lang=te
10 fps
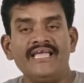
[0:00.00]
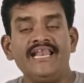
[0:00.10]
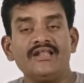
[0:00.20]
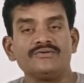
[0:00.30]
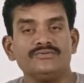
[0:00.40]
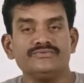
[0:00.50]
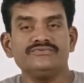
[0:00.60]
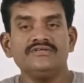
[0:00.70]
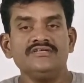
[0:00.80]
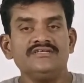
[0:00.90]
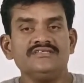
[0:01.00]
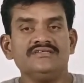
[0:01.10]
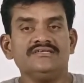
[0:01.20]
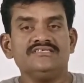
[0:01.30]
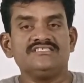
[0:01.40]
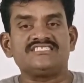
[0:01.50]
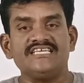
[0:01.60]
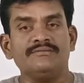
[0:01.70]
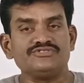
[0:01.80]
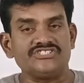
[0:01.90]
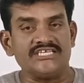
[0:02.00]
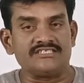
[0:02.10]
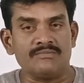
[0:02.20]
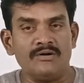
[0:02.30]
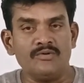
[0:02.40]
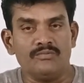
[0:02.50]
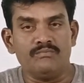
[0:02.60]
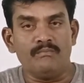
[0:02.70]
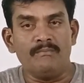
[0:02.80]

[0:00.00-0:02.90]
మహిళలకు సీఎం చంద్రబాబు